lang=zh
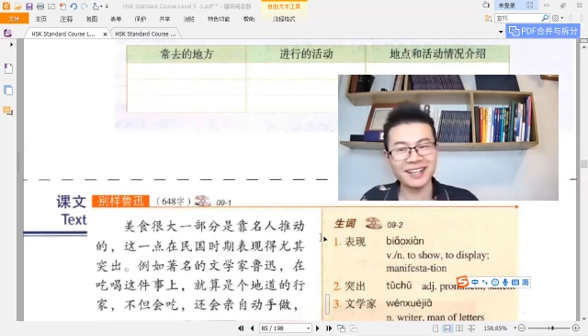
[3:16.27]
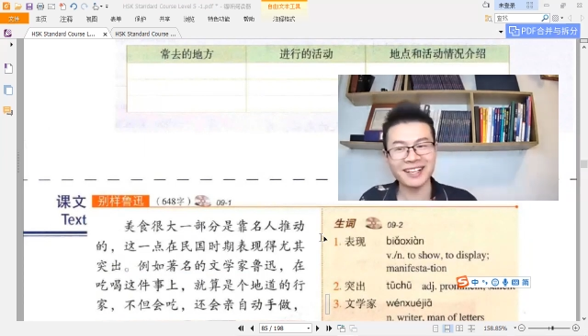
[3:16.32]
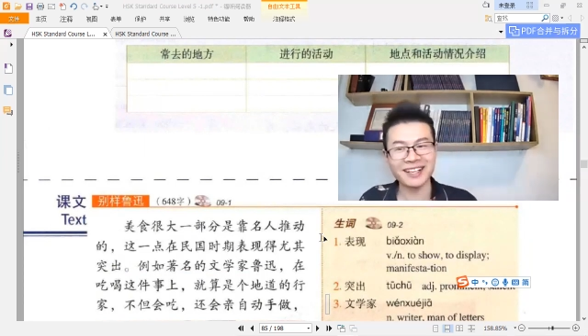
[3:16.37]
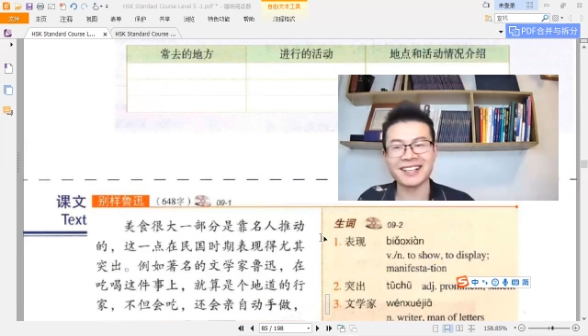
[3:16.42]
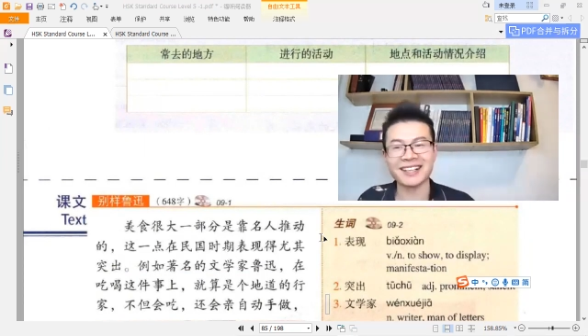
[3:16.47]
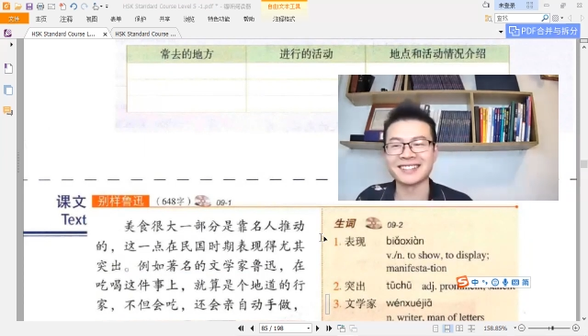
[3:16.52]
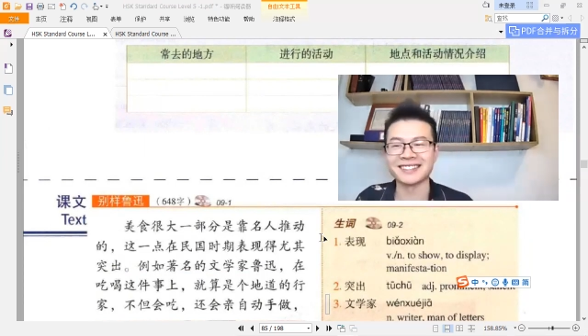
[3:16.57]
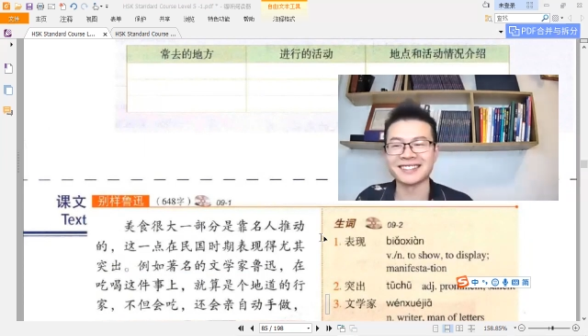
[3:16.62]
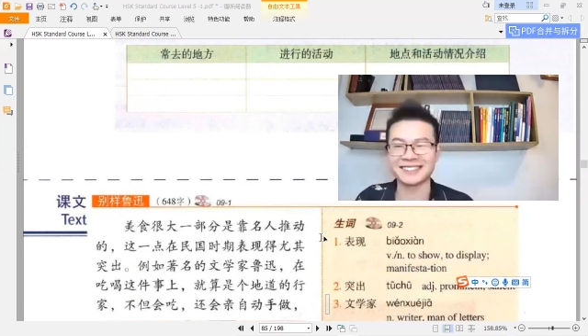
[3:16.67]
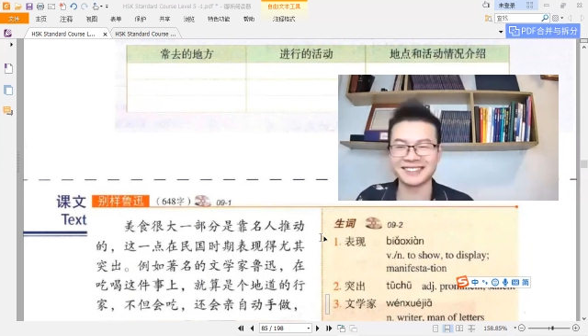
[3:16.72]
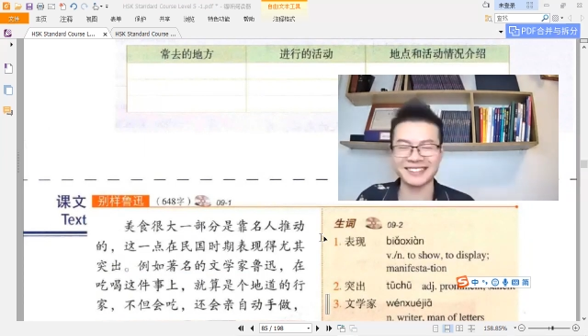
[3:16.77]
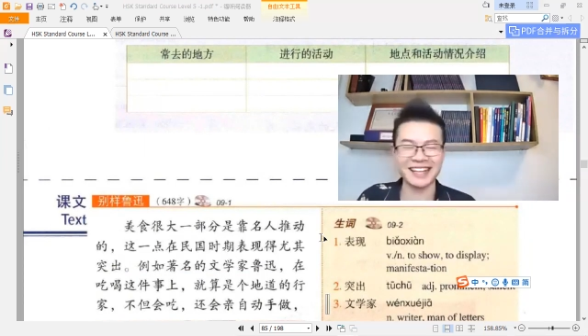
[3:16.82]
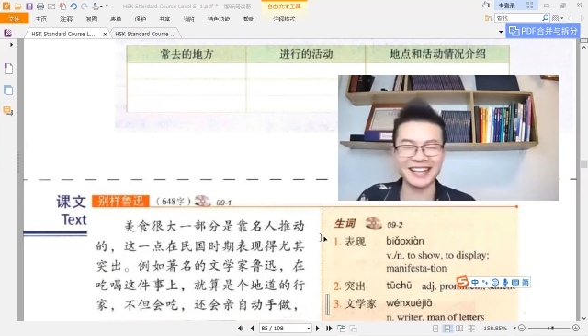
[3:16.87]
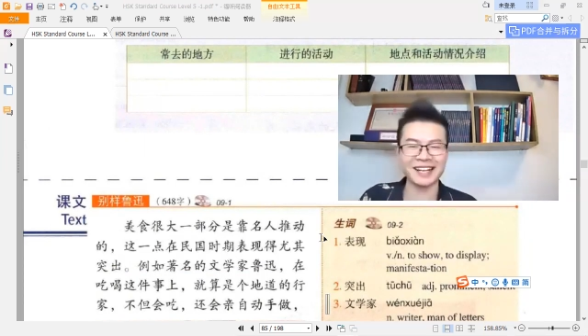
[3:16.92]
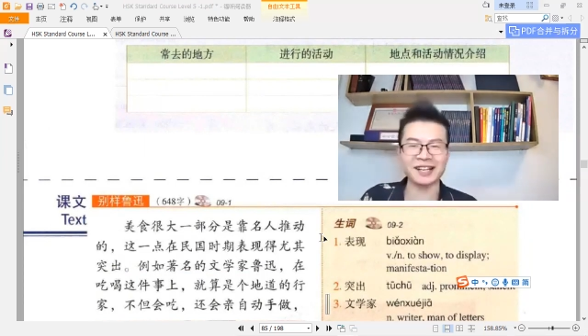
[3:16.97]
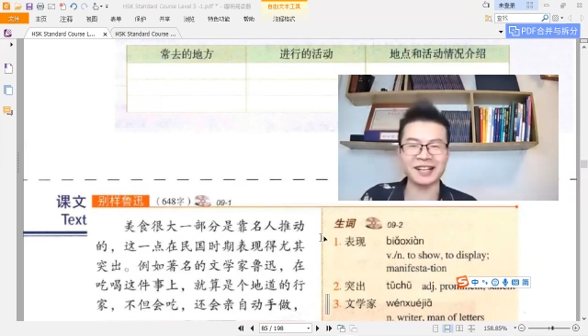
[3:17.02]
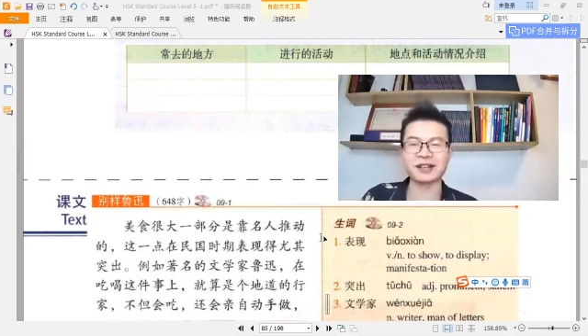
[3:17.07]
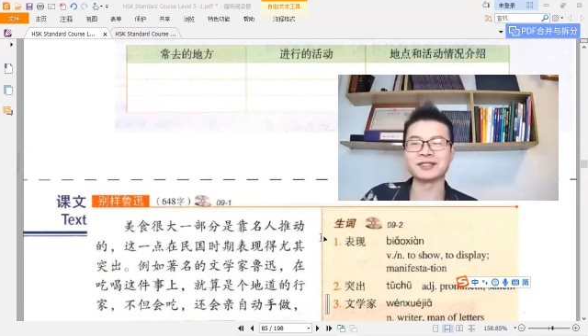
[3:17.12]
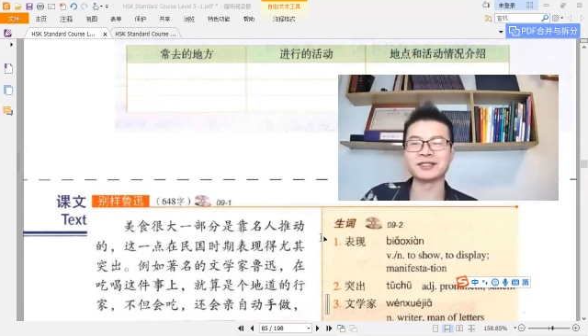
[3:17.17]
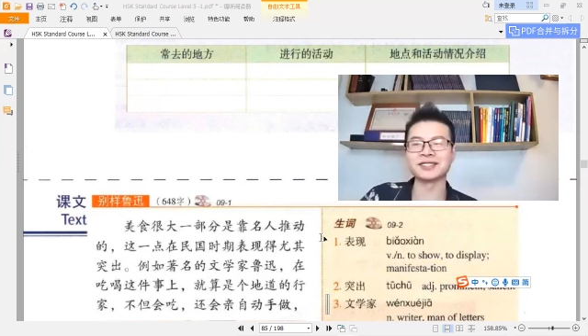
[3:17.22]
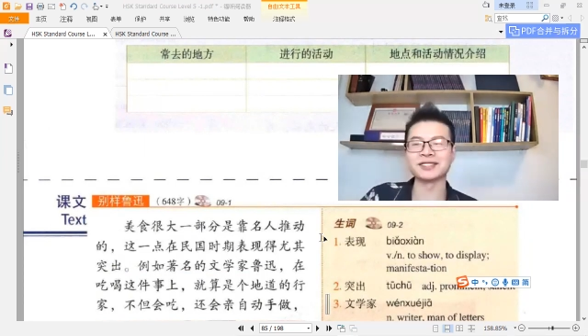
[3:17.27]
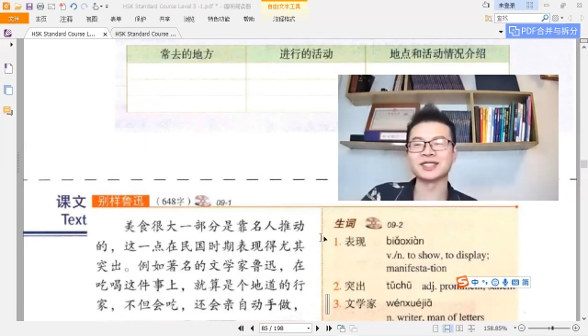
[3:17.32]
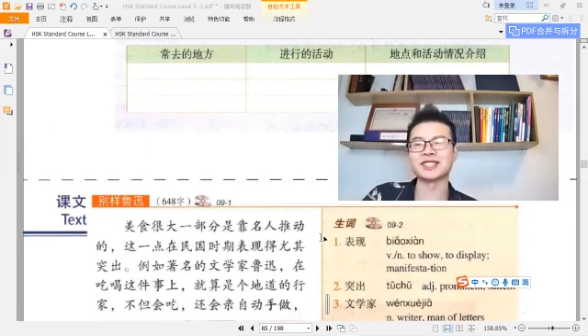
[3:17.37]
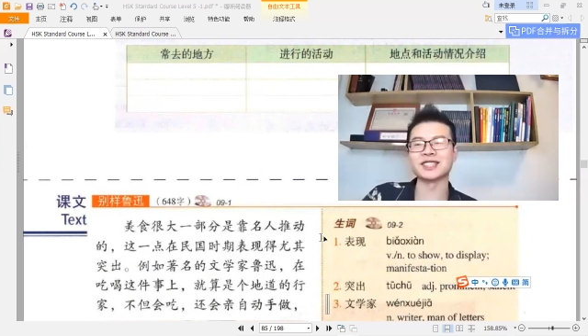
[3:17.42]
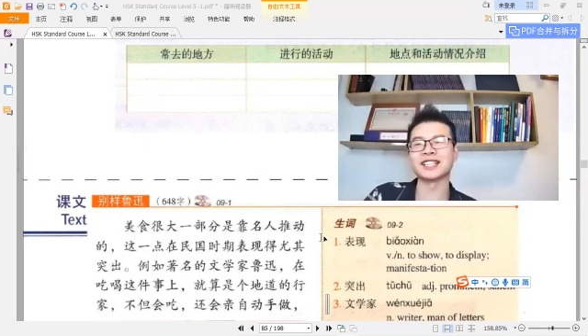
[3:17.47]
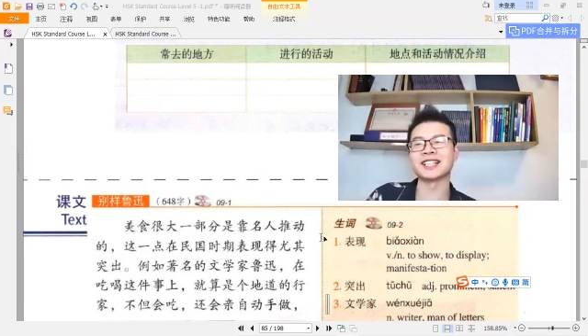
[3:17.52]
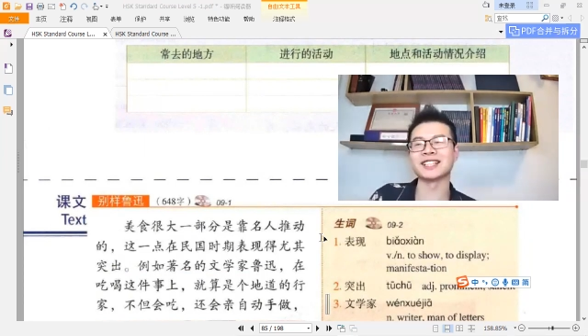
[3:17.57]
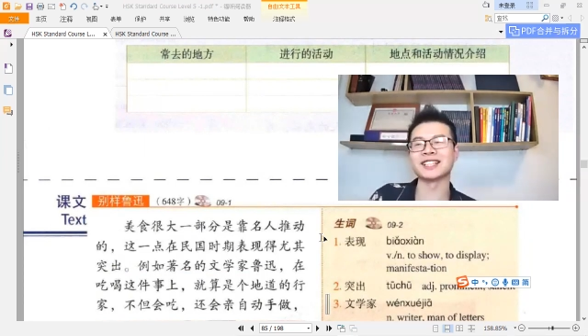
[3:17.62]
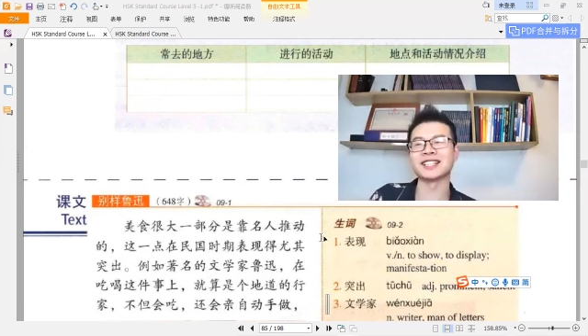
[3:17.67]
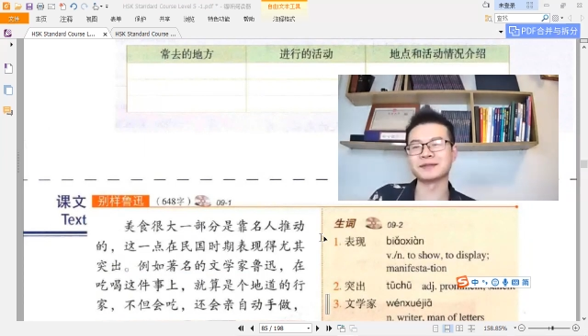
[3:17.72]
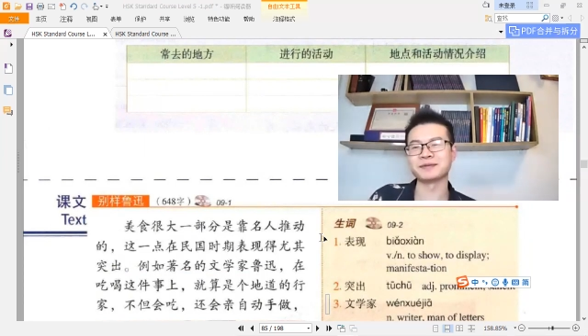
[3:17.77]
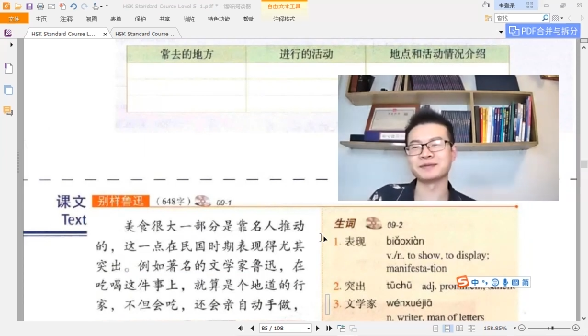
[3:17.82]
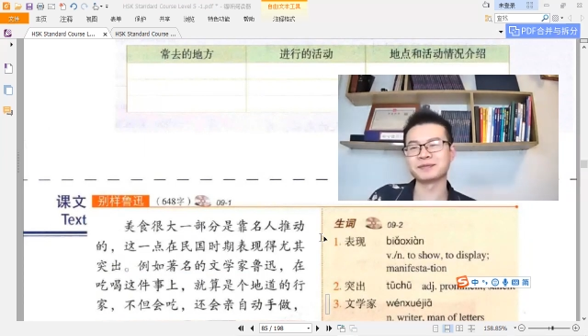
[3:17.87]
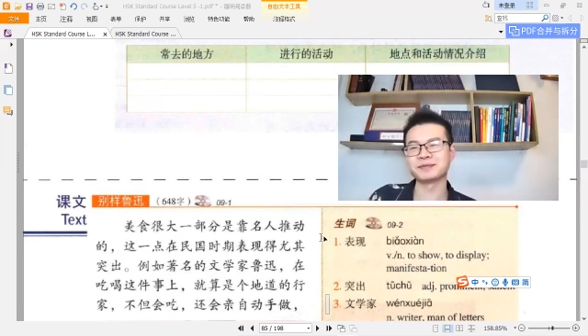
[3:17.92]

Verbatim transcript: 啊，太高级了啊。